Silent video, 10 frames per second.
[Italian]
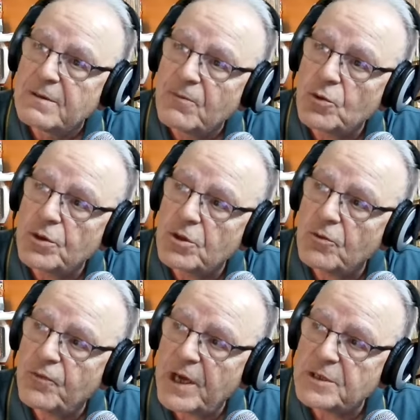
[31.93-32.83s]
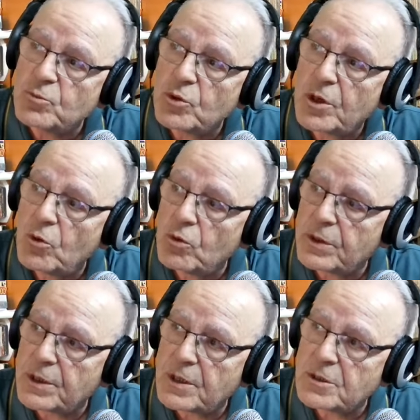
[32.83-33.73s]
ve lo dico Facebook e
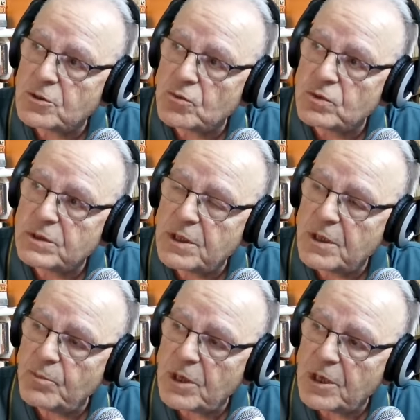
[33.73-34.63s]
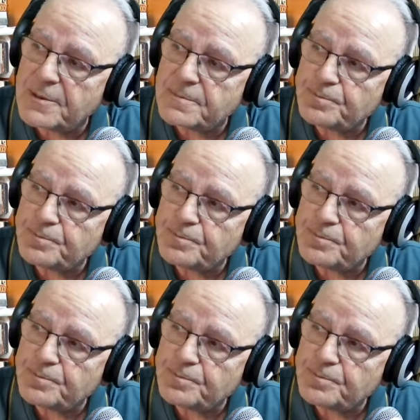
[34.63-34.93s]
oltre che su streaming